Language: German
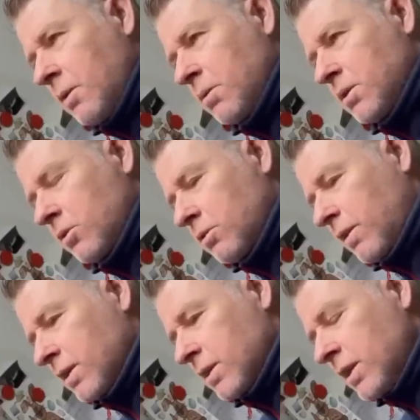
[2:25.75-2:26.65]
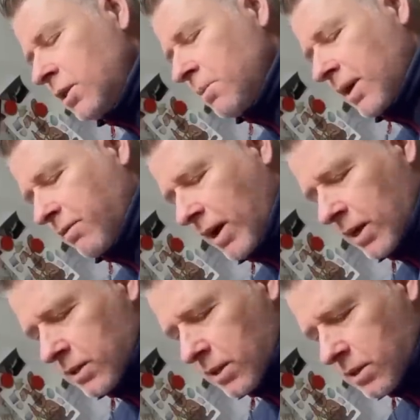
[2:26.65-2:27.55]
beziehungsweise nicht mehr
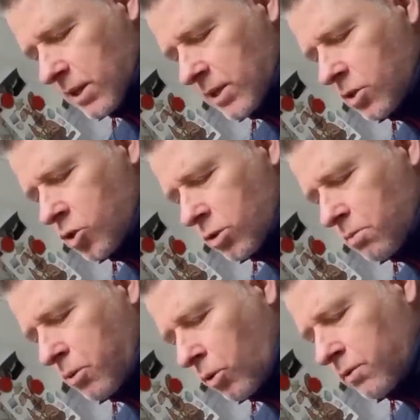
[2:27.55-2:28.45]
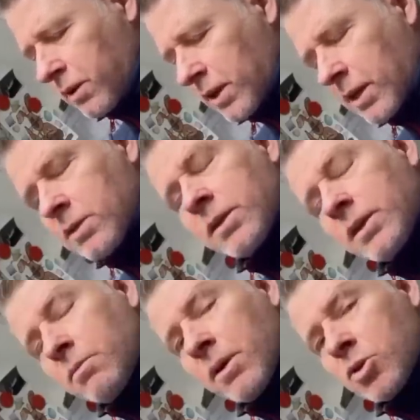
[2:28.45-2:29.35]
gewährleistet ist, ist es schon ein Punkt, wenn jeder
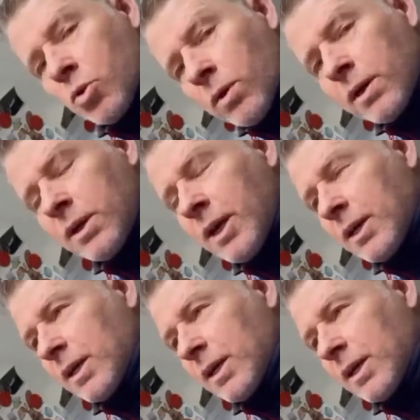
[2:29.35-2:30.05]
zehnte Mensch hungert,